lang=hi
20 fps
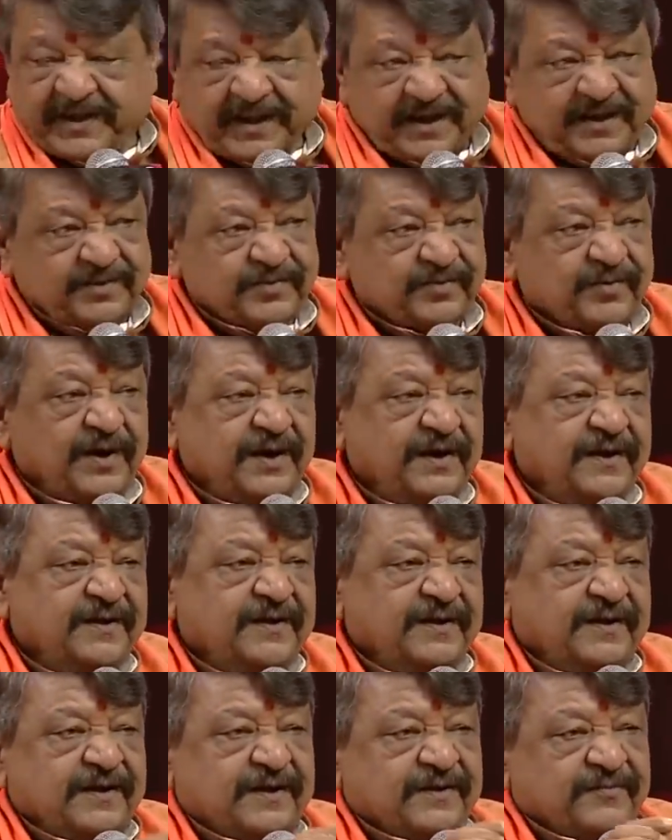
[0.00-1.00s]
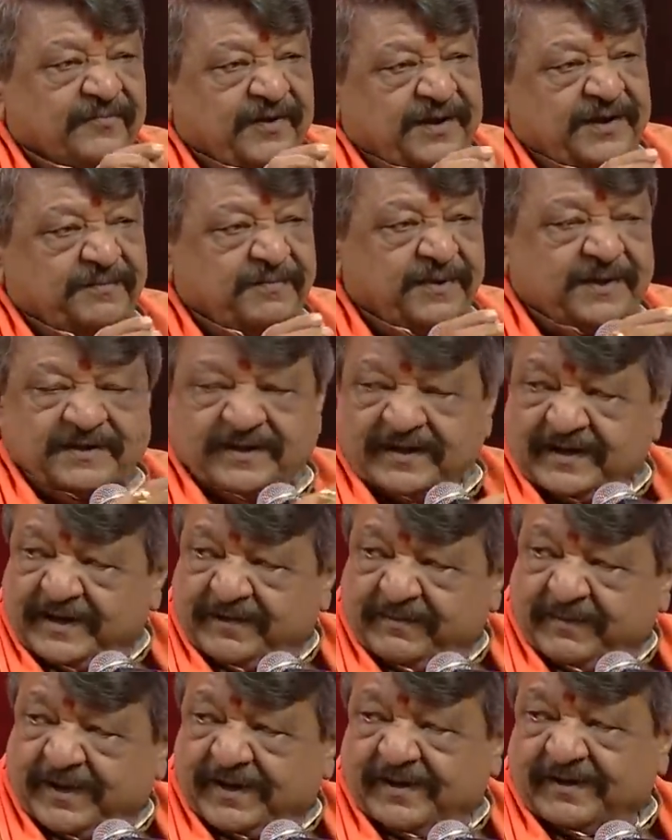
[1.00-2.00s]
भी नहीं हुआ वहीं पर
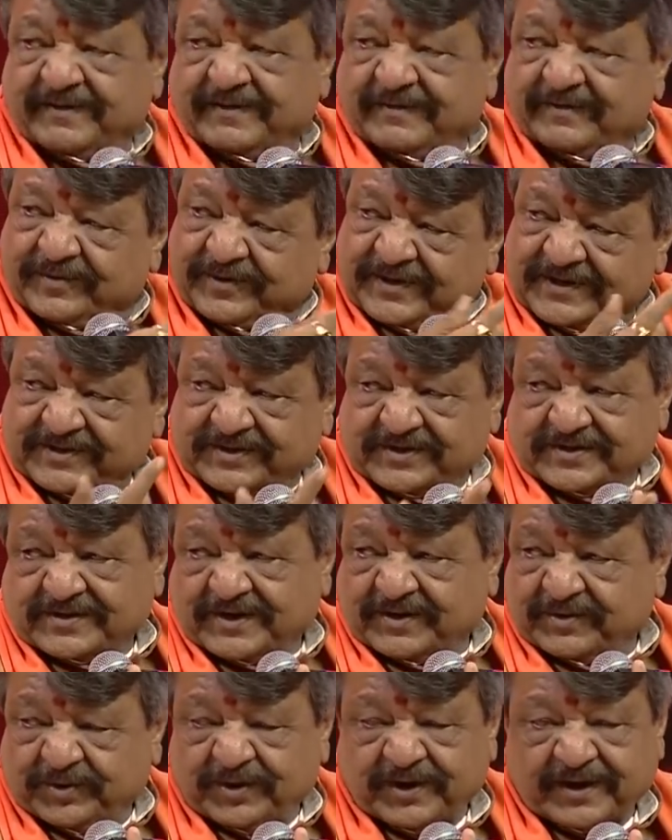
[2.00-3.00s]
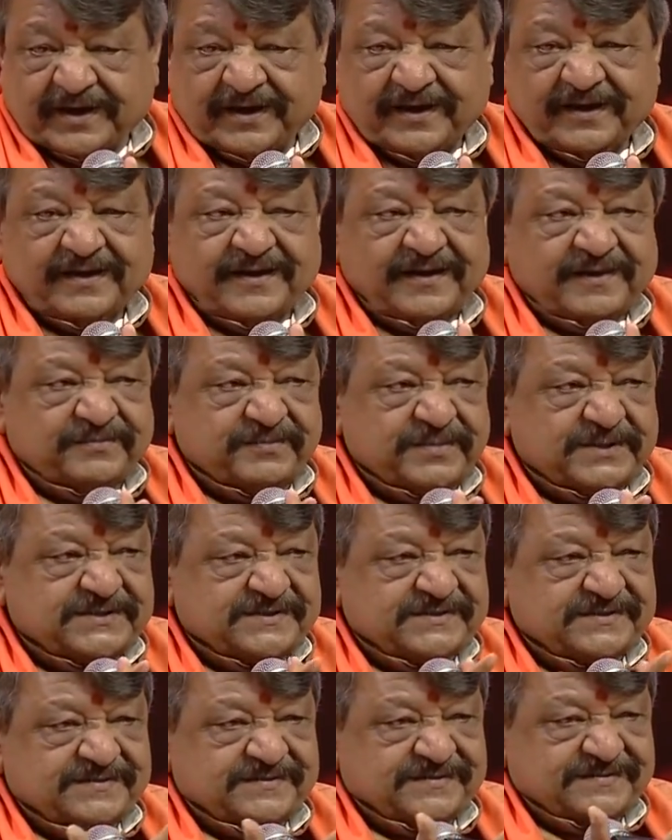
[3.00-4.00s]
दिल्ली में उनकी चर्चा हुई है
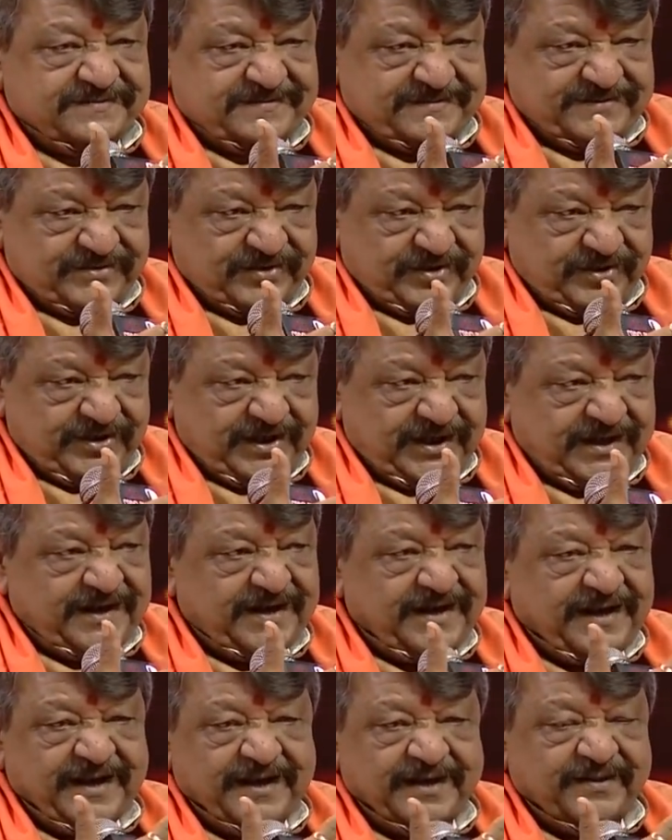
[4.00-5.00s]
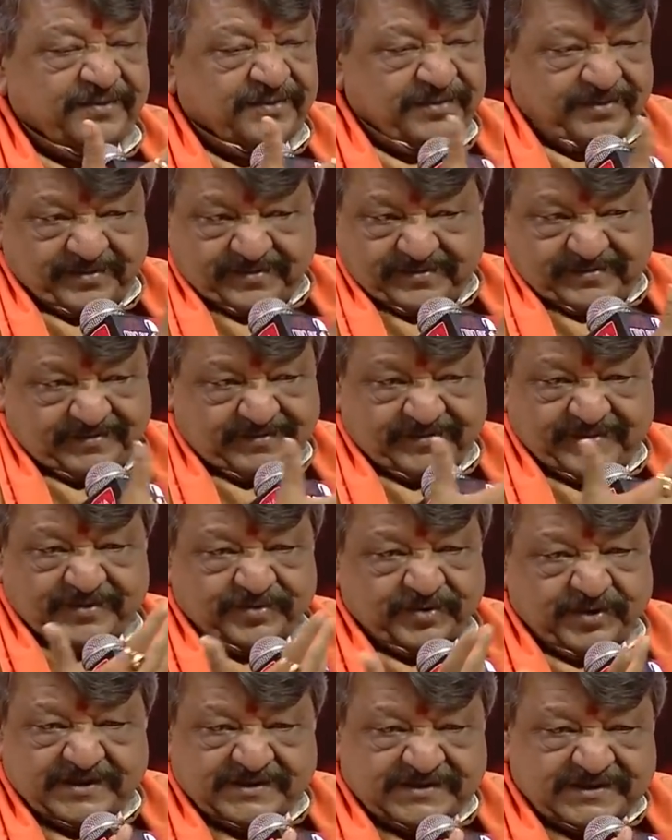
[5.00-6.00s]
बस ज्वाइन करने के वो
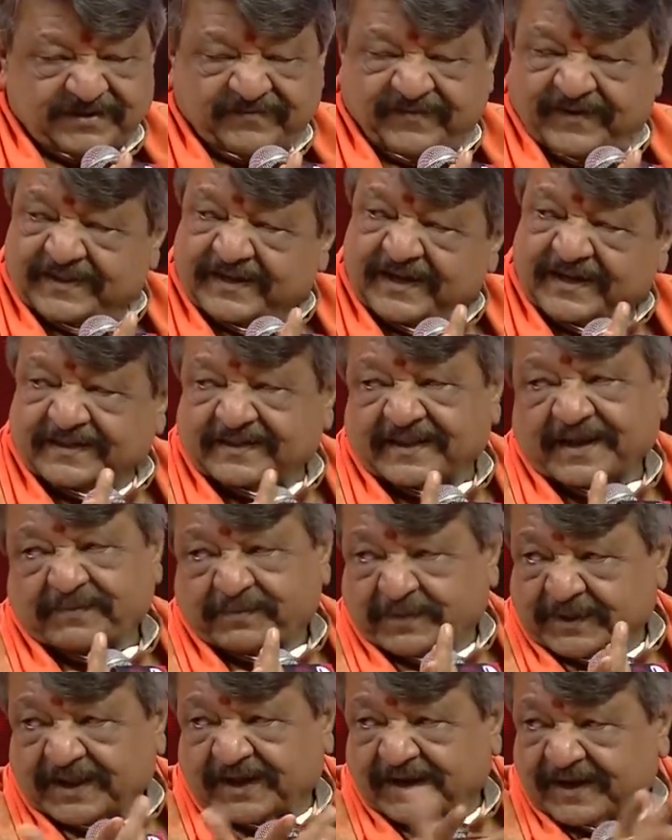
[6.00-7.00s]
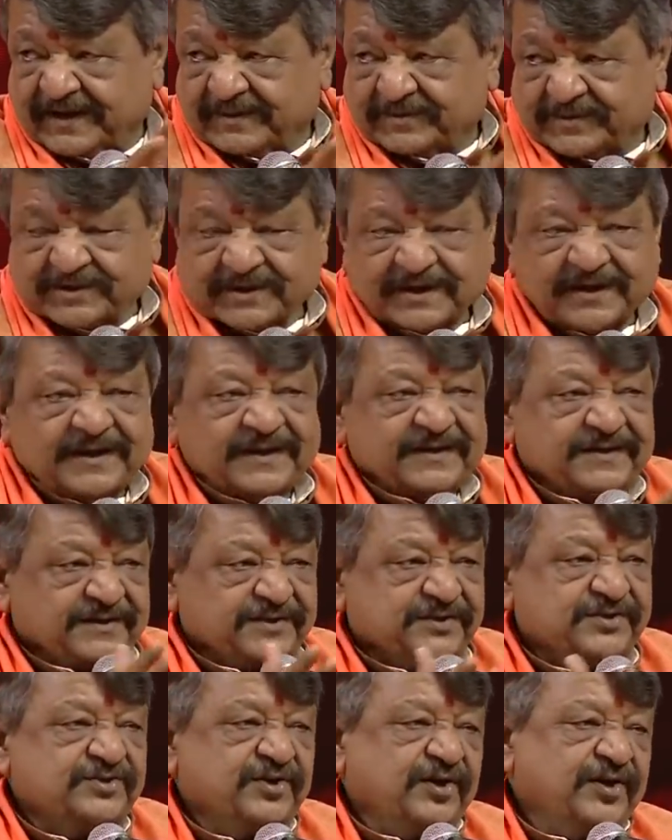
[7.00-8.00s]
उन्होंने इस्तीफा दिया इतना ही पता लगा मुझे
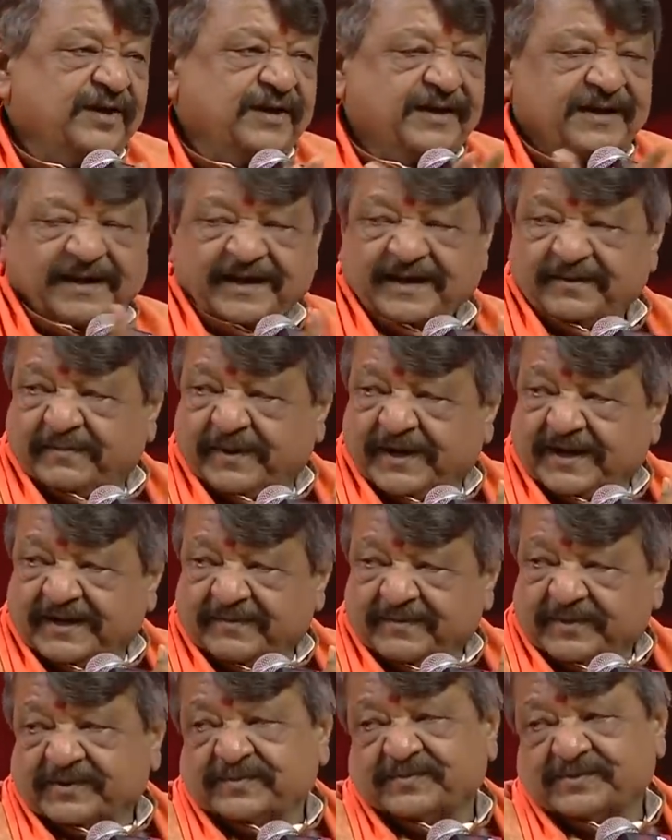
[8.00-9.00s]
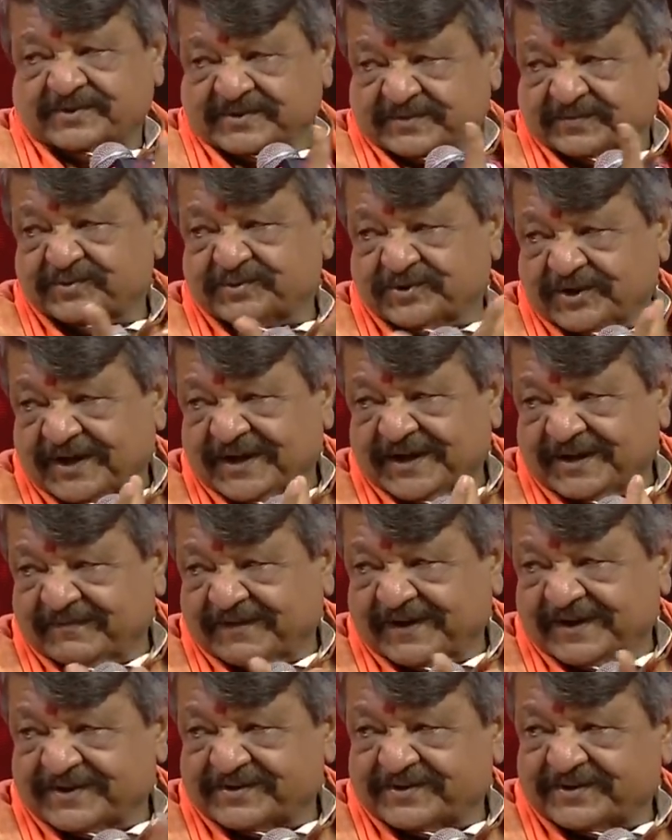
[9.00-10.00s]
यदि ज्वाइन करेंगे पार्टी में तो मुझसे पूछेंगे
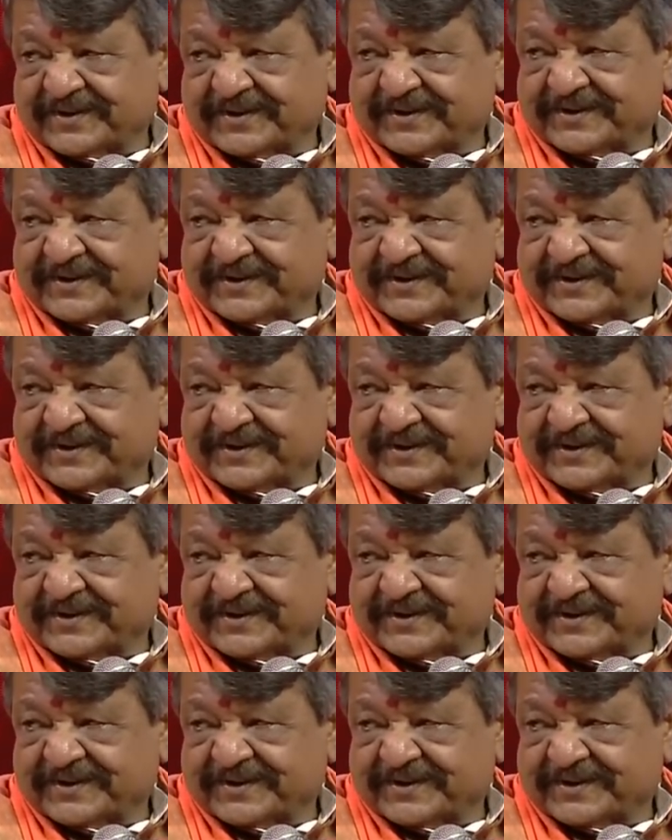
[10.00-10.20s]
मैं बता